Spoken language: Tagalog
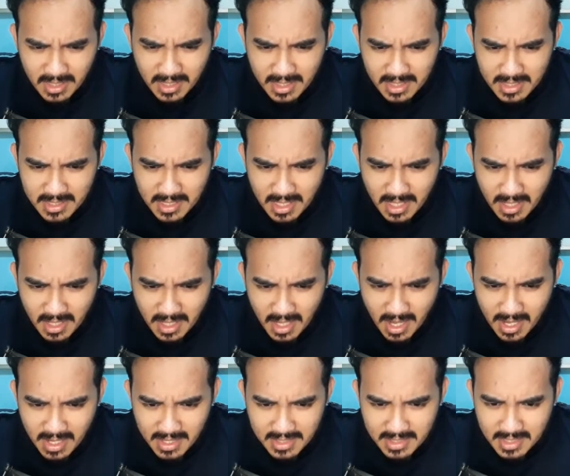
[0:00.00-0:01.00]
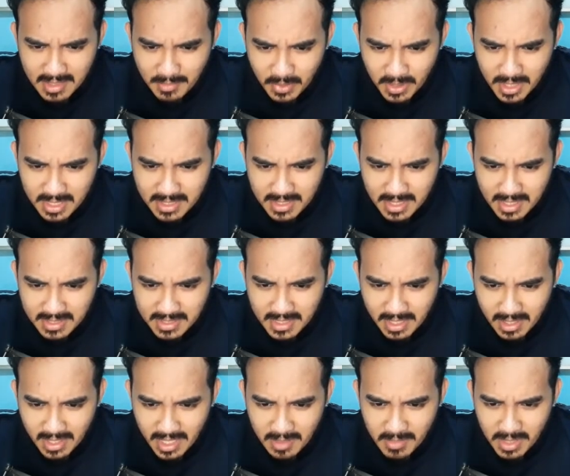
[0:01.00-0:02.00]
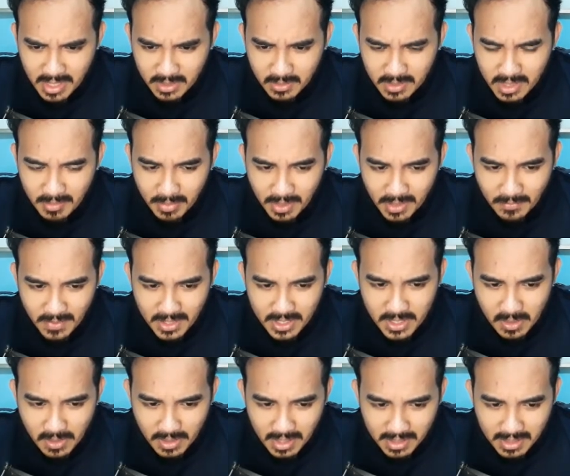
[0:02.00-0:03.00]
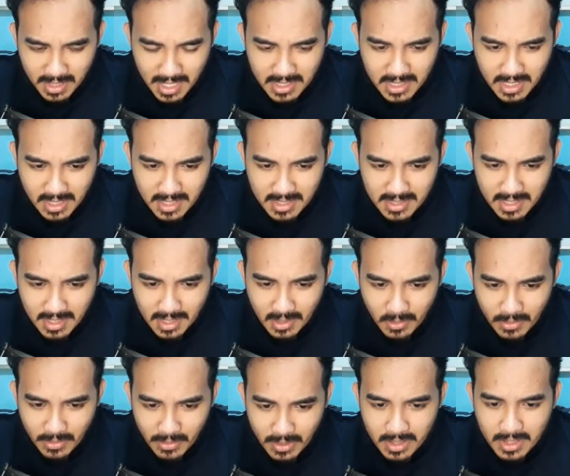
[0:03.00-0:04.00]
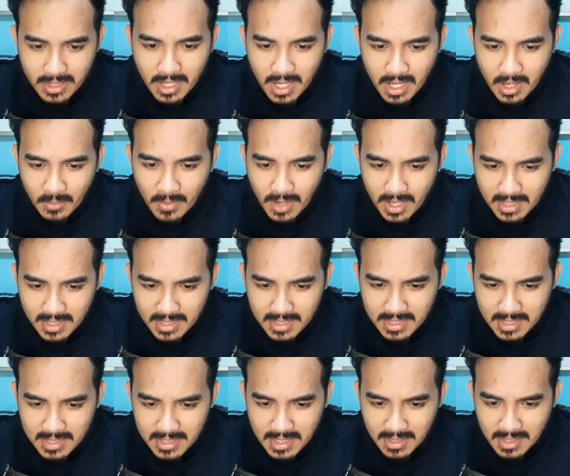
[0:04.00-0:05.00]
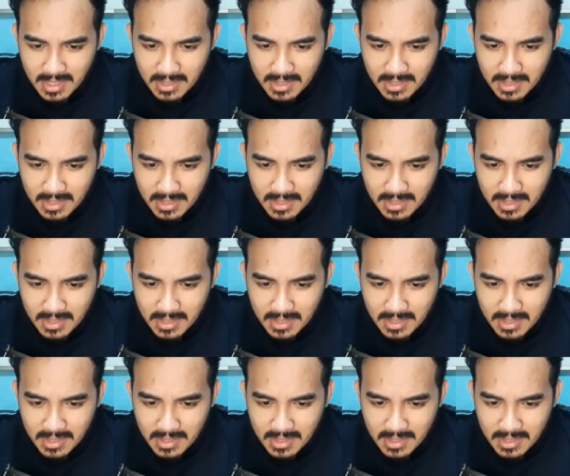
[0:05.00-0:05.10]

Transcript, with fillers: It's As simple as that, said Lima to the prefecture. The tragic incident occurred while the 16,000